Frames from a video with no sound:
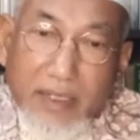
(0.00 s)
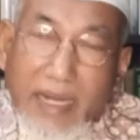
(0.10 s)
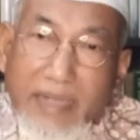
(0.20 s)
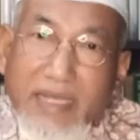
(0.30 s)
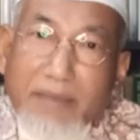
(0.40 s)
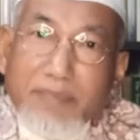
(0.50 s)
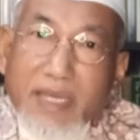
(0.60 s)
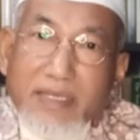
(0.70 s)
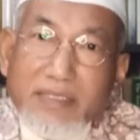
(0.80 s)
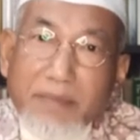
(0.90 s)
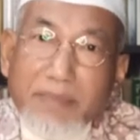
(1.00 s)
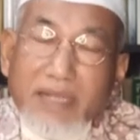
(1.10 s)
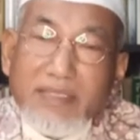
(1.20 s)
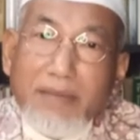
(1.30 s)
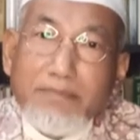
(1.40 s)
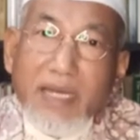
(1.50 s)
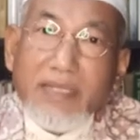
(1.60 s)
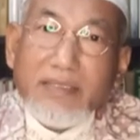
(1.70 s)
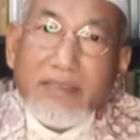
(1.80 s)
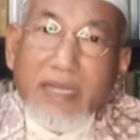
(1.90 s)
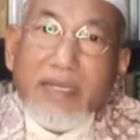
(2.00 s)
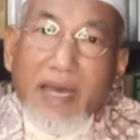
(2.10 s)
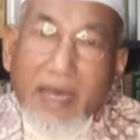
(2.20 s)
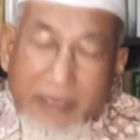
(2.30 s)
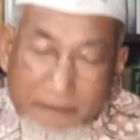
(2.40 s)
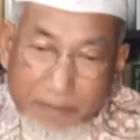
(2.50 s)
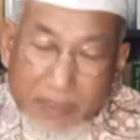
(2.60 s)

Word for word: หลักธรรมในสำนักธรรมะทั้งหลาย